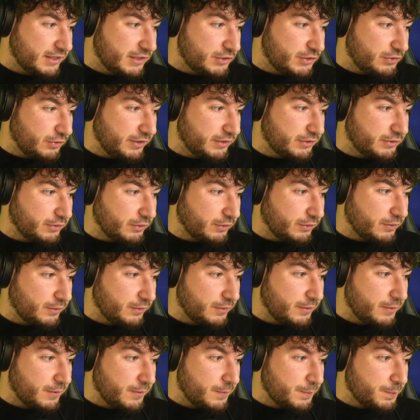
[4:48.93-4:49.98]
esto,
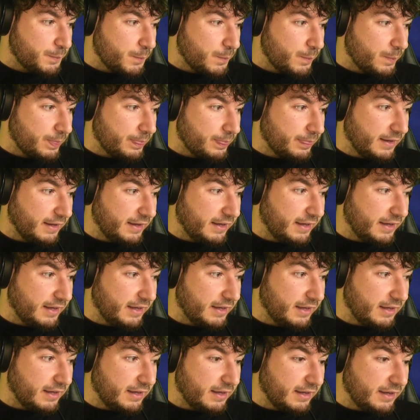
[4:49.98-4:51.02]

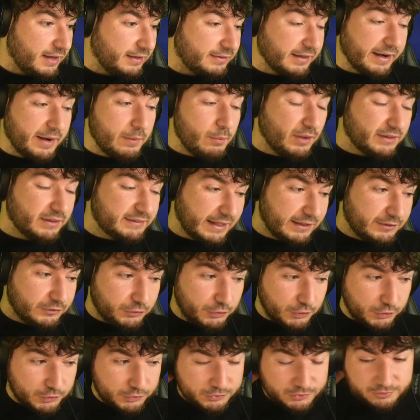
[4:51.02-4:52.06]
eh, estaremos
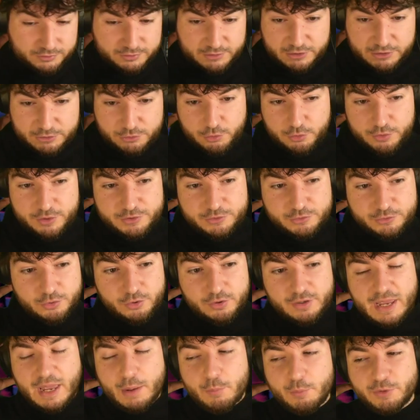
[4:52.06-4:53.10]
atentos de todo esto.
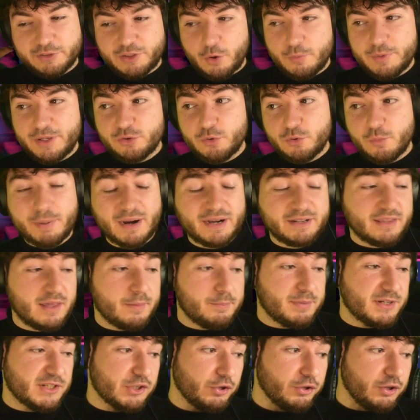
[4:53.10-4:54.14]
Hemos estado viendo un par de
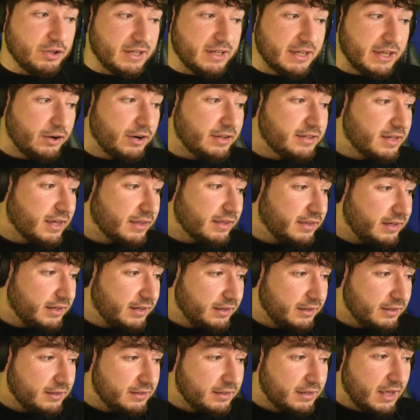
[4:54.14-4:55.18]
episodios y quiero añadir,
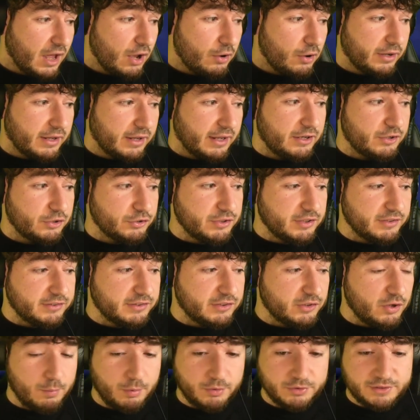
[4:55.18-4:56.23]
aunque no sé si
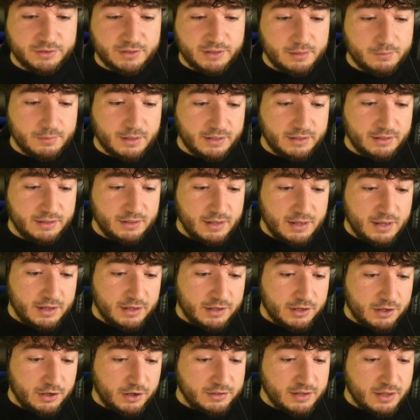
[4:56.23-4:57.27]
lo pondré, ¿vale?
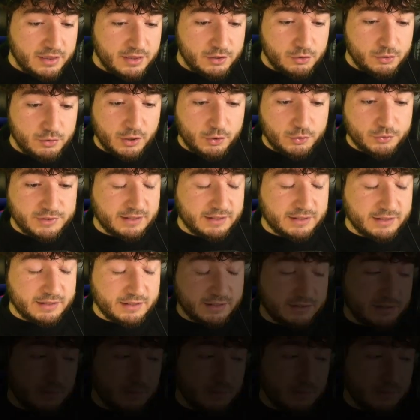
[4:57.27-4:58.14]
Quiero añadir una cosita que se me